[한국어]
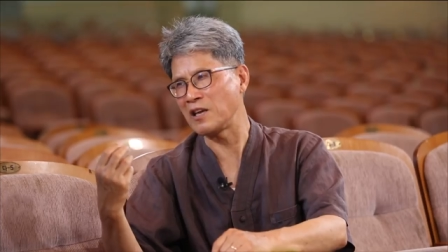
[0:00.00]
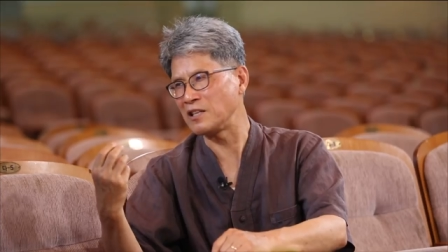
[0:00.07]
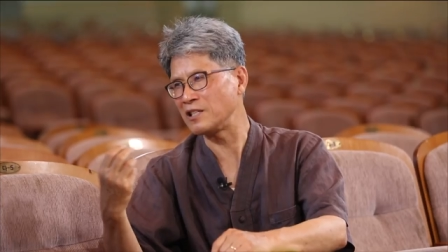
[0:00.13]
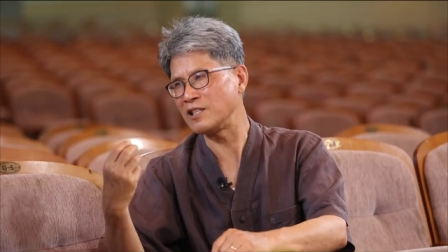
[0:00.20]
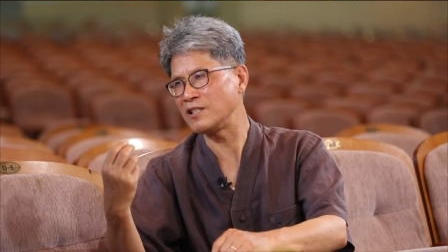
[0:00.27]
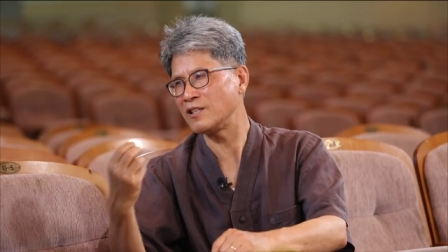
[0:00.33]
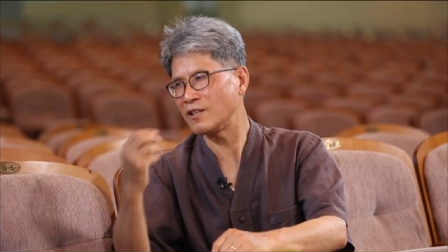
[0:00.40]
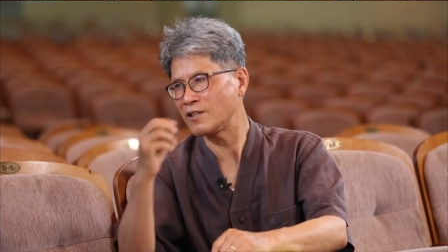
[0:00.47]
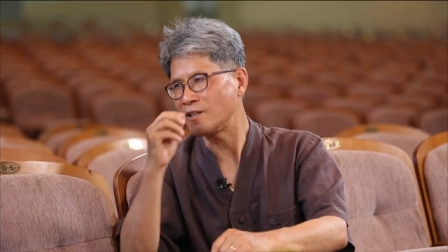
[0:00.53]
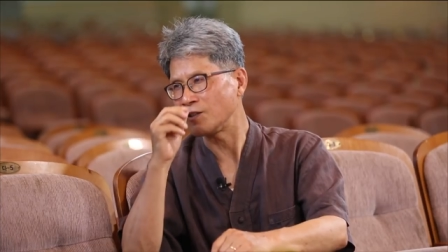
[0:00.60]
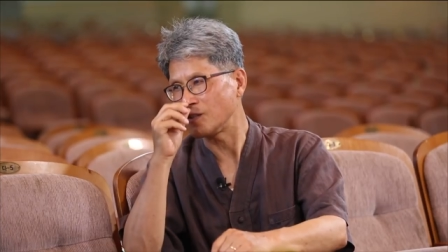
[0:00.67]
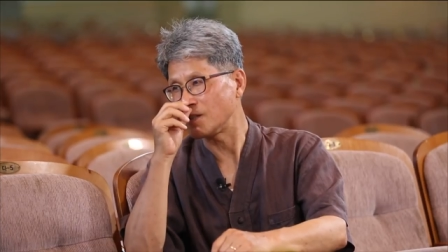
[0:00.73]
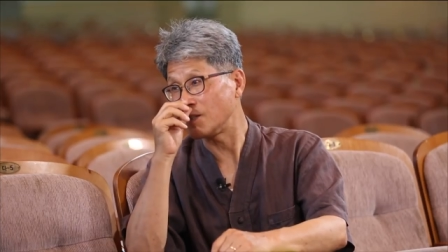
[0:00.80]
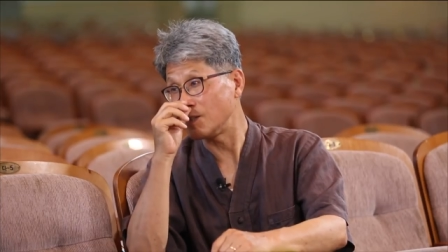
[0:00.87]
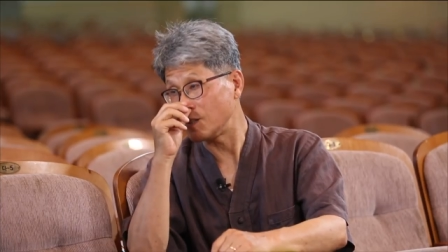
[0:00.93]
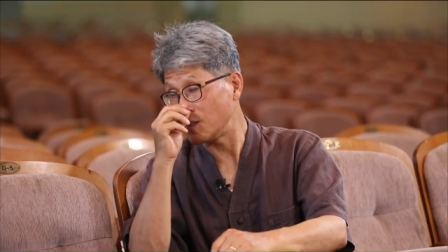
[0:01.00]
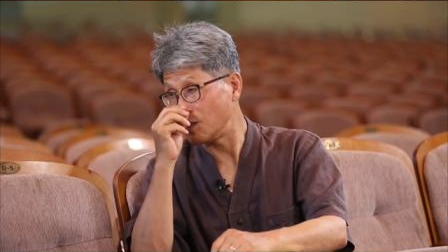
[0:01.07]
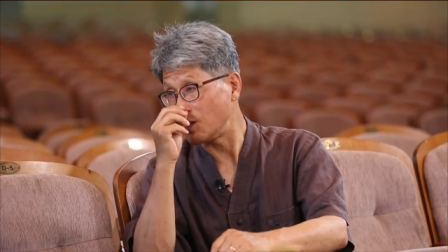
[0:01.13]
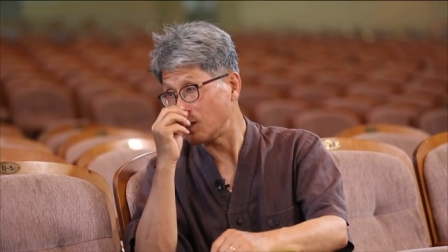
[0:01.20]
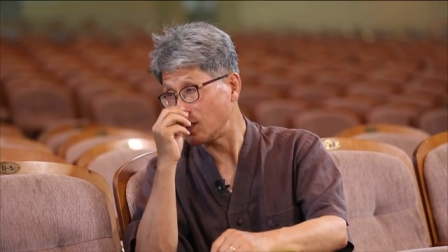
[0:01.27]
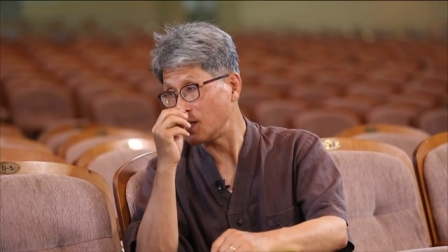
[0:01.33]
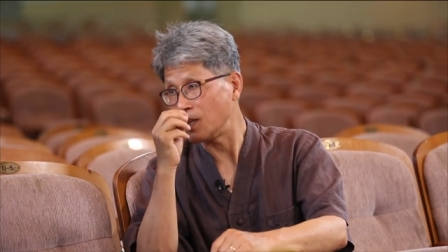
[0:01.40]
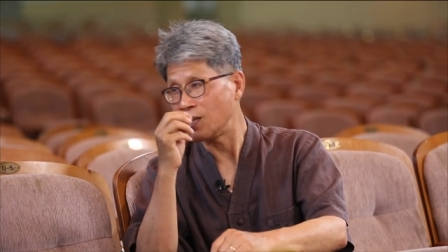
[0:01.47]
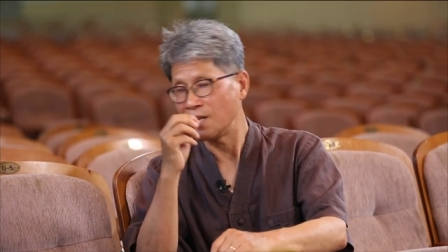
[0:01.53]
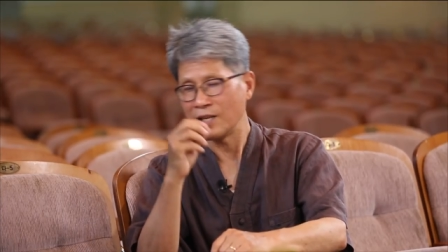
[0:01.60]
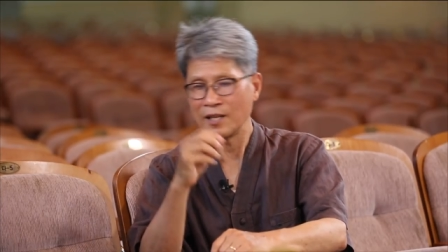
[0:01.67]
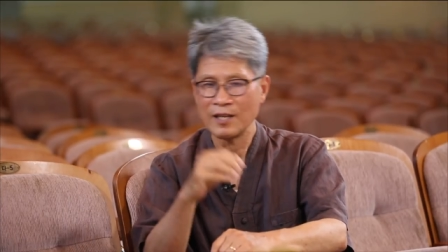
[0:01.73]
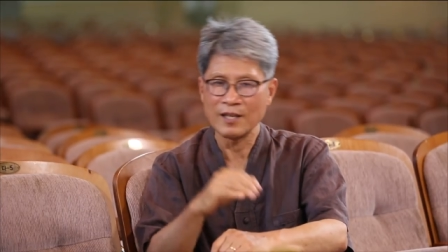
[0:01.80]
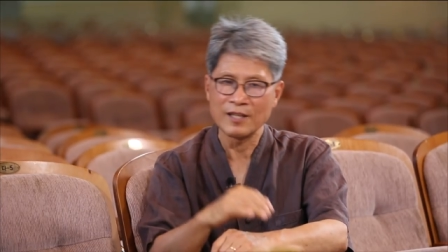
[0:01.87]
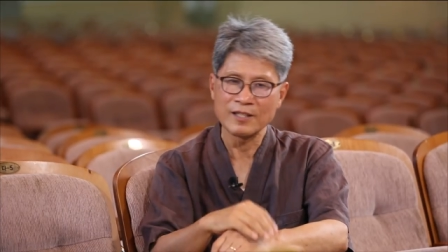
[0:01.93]
굉장히 싫었던 그 기억이
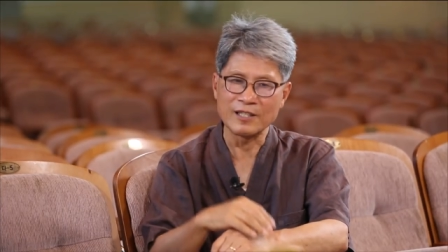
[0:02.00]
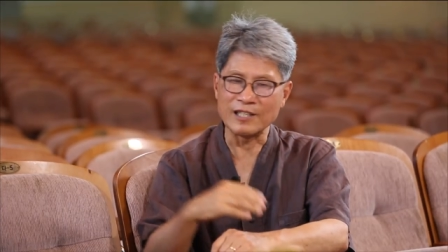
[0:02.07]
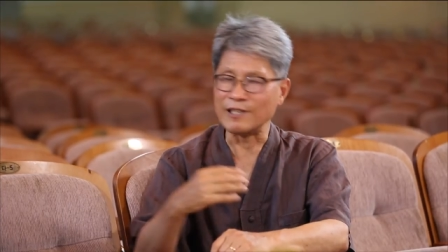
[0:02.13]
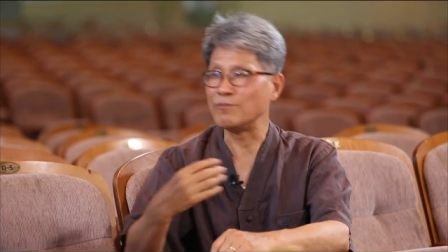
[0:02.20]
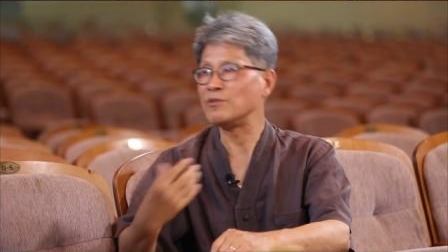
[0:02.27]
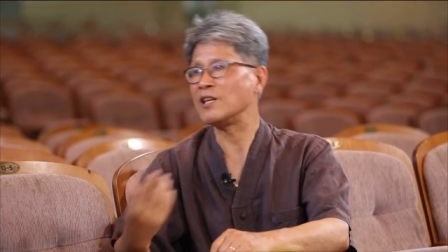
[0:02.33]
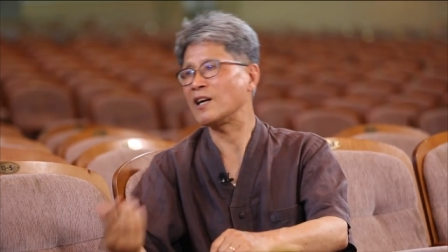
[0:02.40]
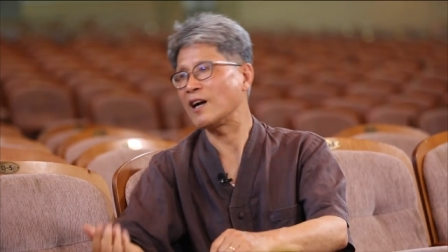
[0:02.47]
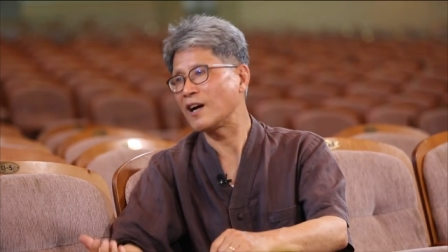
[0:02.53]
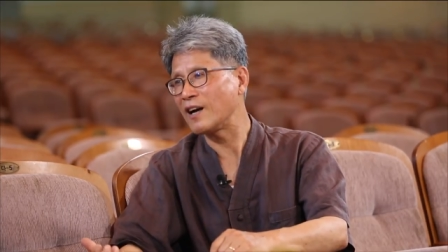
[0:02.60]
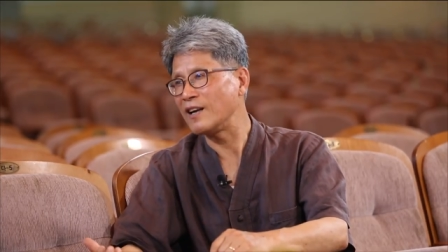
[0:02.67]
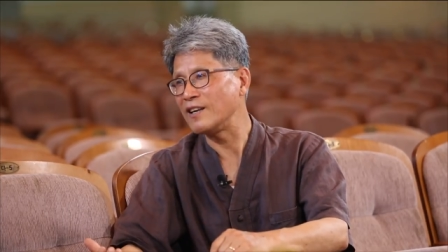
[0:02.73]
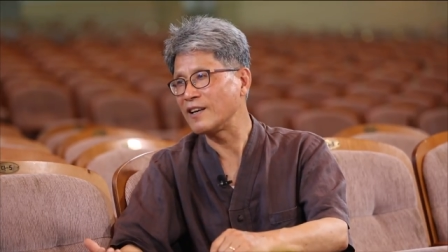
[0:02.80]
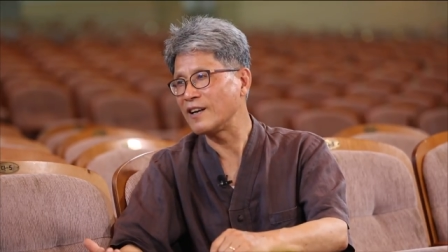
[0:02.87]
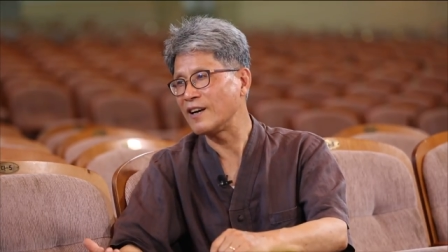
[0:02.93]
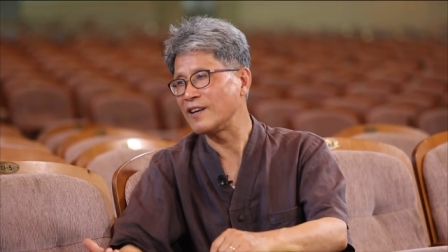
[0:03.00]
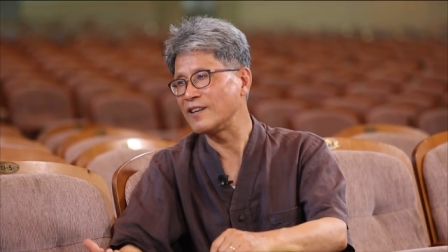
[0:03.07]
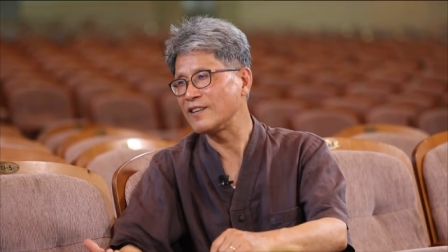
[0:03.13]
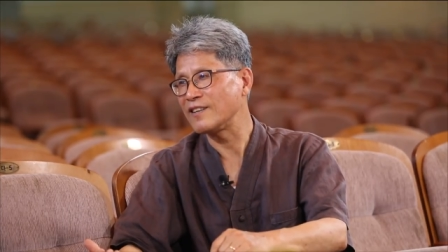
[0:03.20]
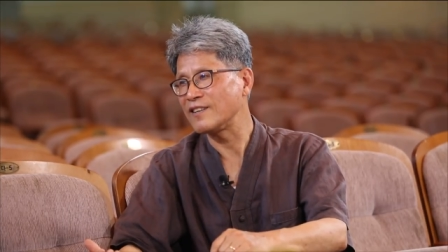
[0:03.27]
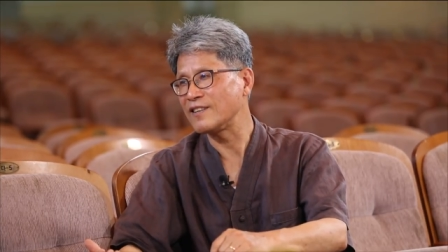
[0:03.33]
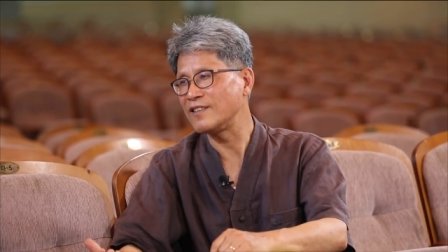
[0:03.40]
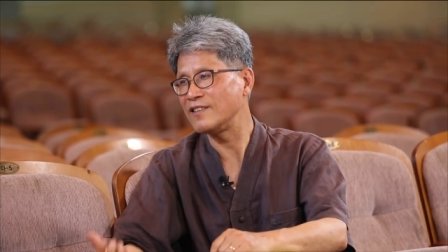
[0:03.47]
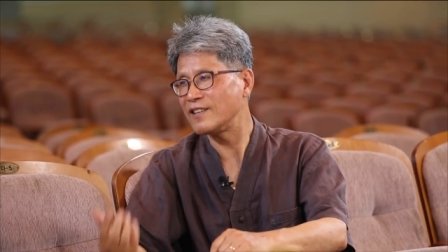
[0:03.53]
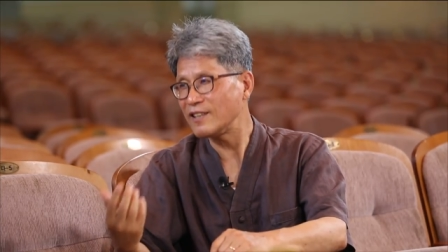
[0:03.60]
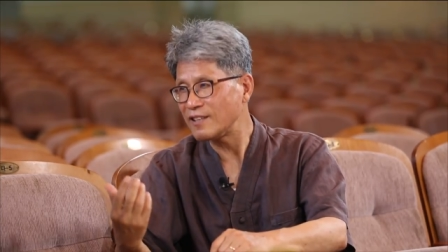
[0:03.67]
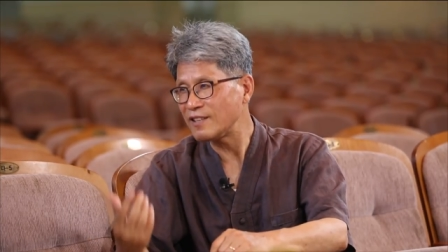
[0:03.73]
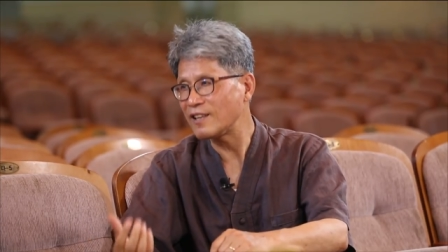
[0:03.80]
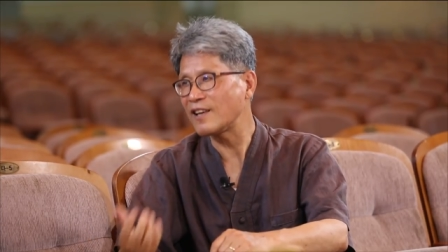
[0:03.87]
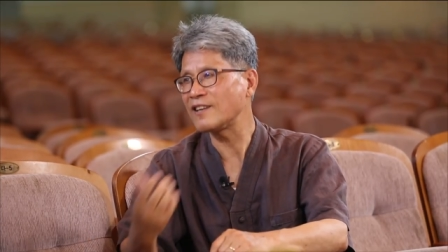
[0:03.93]
지금 생각하니까 그게
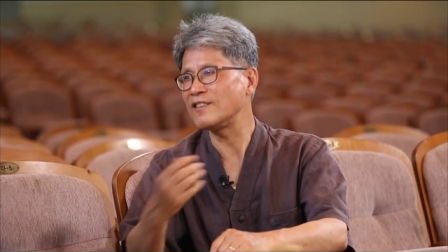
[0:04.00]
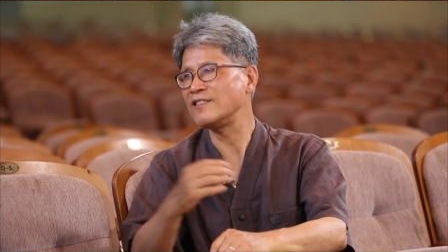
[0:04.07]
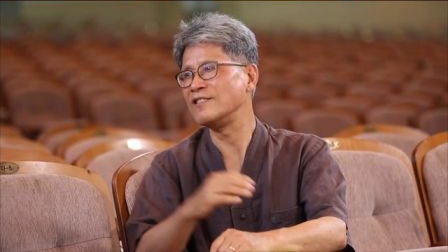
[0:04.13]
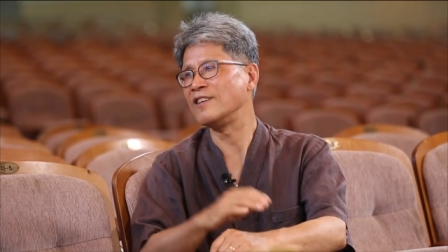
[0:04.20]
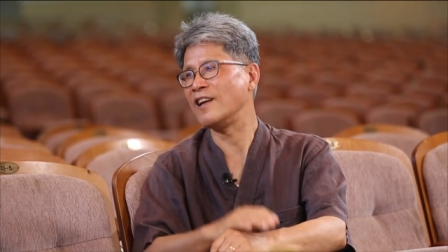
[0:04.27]
그렇게 큰